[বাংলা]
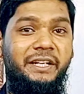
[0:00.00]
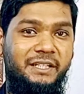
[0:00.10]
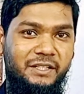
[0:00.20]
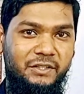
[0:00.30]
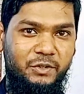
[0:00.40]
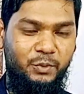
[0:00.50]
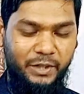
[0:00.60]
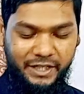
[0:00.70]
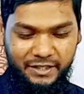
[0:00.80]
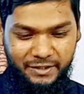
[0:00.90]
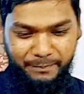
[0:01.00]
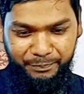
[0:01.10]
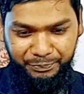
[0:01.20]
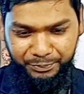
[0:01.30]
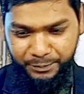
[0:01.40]
রাইটিং টাস্ক টু এর ক্ষেত্রে
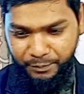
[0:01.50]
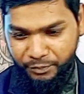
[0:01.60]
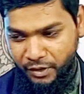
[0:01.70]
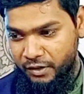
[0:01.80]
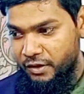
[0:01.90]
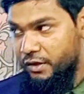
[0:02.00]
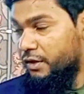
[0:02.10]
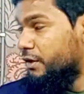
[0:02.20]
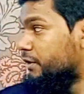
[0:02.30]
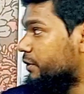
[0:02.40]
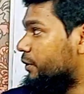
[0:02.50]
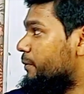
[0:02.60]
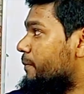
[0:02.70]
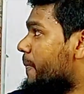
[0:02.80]
তো